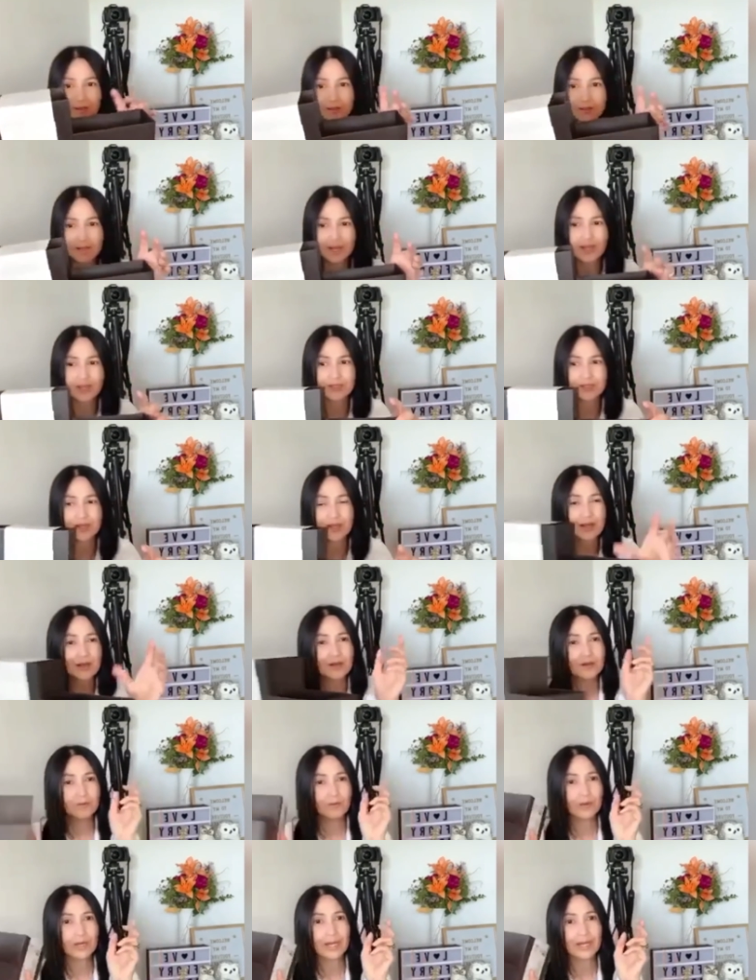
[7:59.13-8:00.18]
guys.
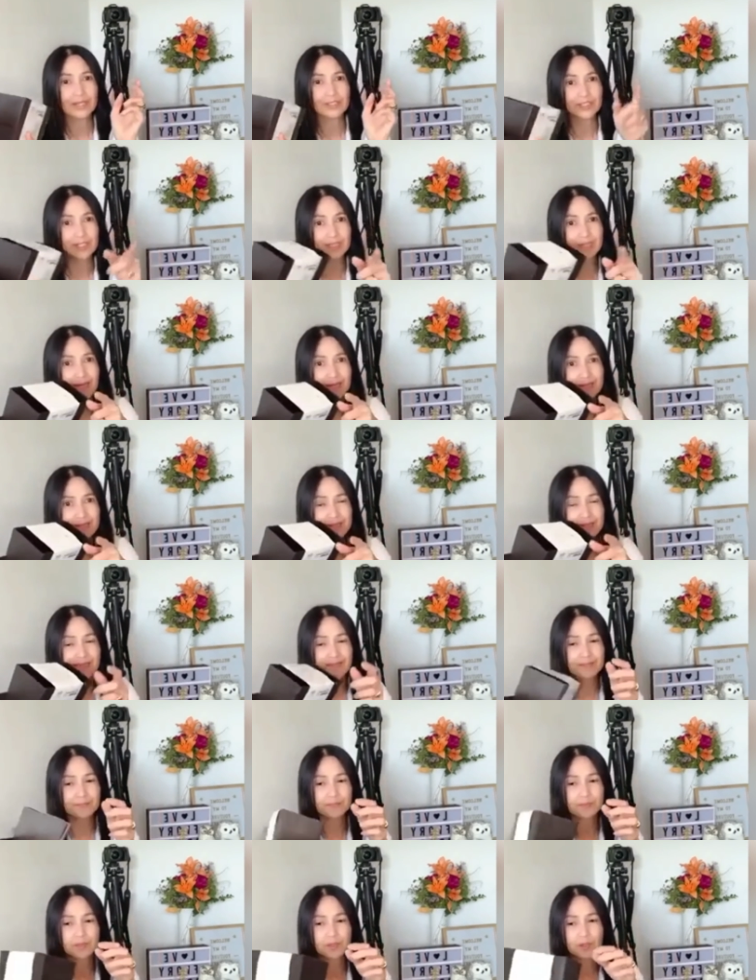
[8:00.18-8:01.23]
Wala siya dati.
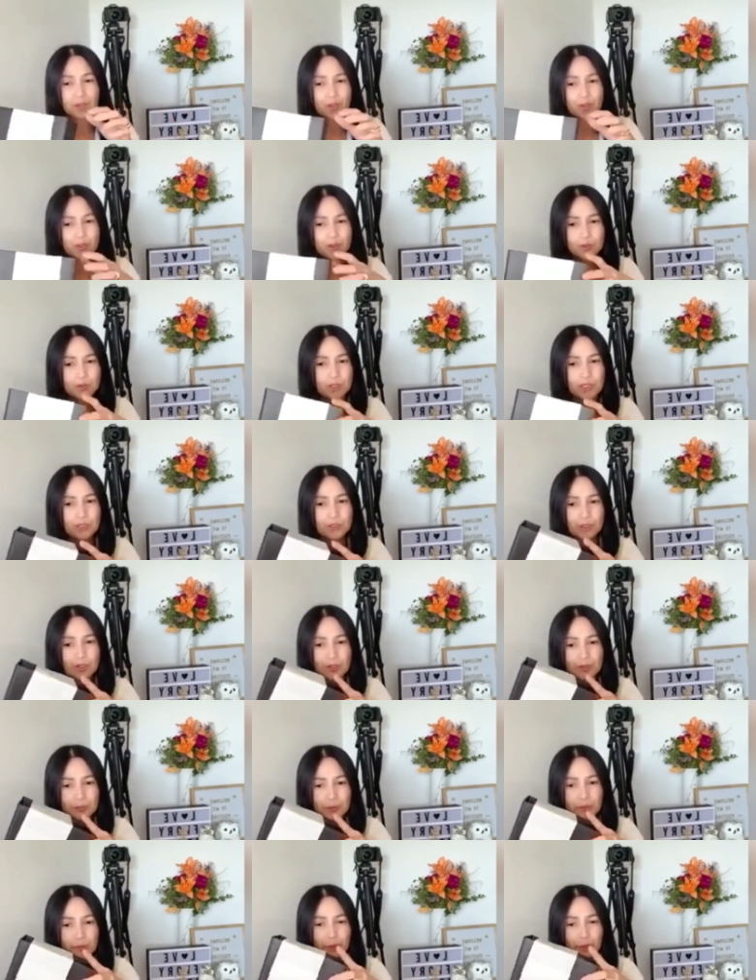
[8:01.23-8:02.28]
So ito
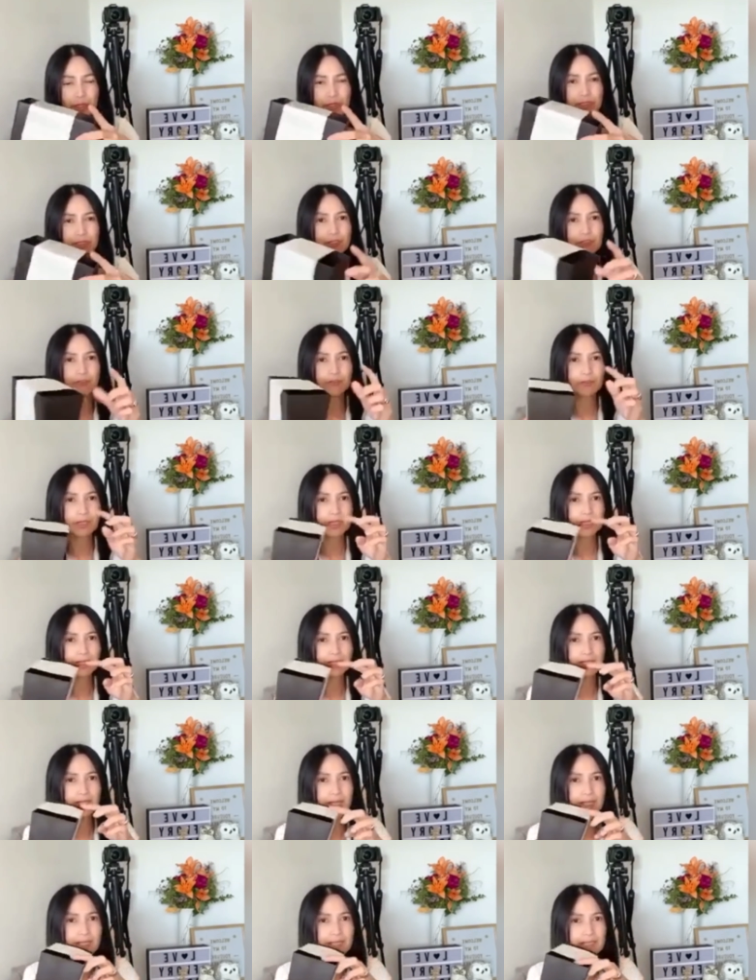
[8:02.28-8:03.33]
po pwede nyong ilagay